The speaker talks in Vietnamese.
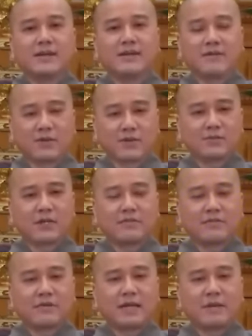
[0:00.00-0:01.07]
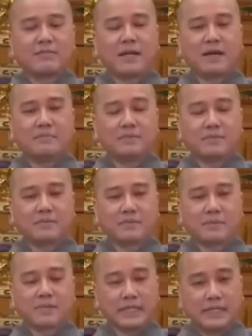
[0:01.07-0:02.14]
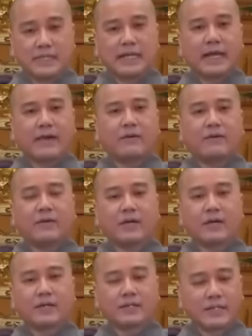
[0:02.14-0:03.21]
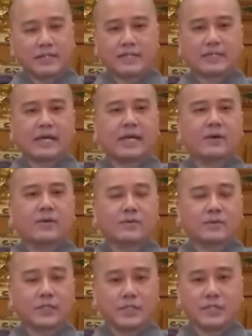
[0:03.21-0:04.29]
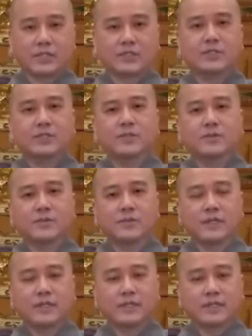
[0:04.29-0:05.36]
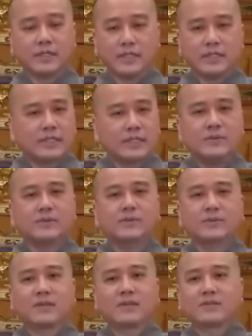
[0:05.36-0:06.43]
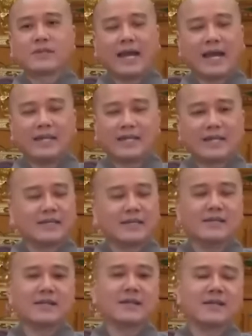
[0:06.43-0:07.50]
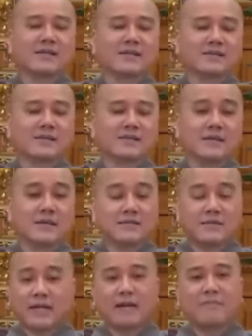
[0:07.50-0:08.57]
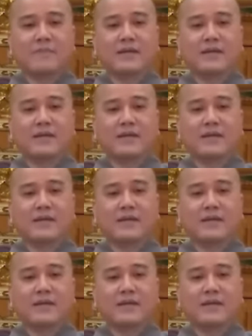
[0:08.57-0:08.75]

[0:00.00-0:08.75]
và chúng ta phiên âm là tỷ kheo tỳ kheo tỳ khu tỷ khiêu tất cả những cái chữ đó là chữ chữ phiên âm